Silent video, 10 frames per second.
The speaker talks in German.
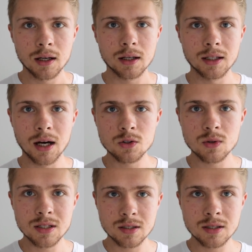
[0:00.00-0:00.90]
Genauso
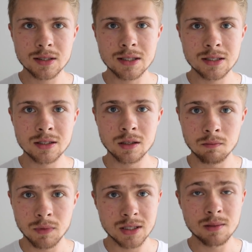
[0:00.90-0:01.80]
ist es, dass, diese,
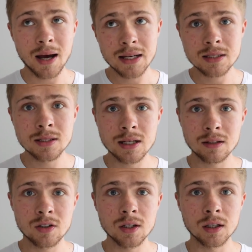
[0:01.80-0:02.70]
dass die meisten dieser
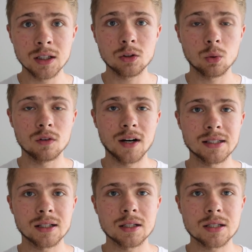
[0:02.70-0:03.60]
Tiere nicht ohne
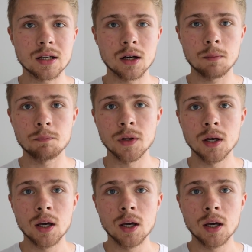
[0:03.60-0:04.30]
weiteres ähm,